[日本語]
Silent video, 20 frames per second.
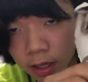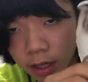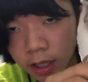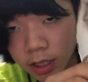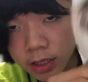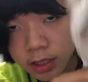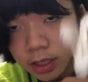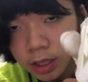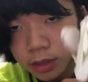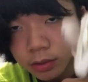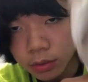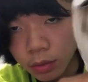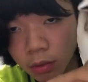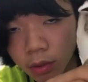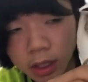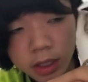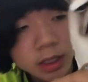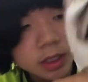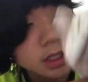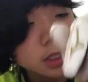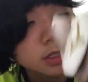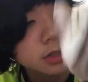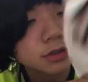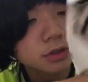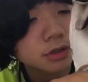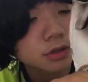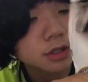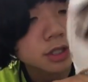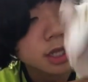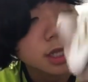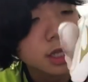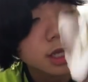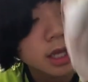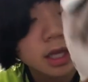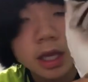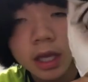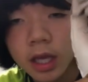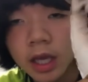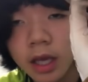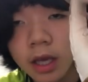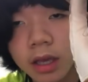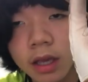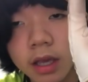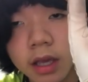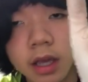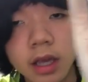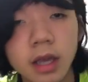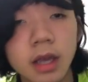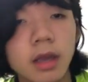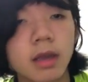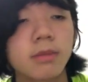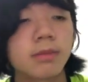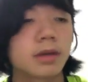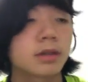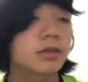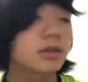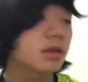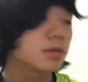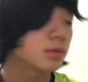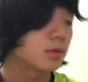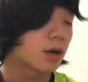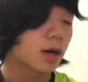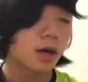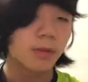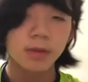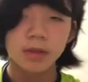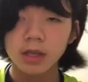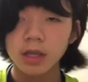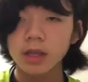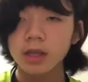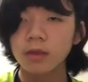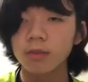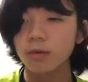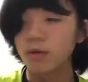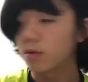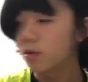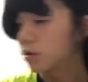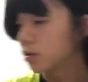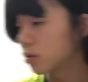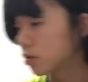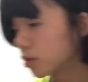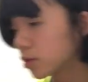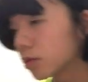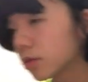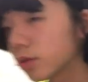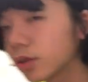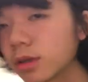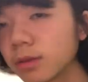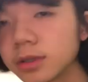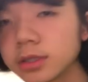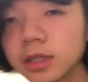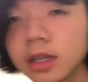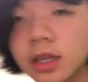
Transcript: しっかり動かしやすくてえー、まあ、グラブをはめていてもちょっと取ってきますね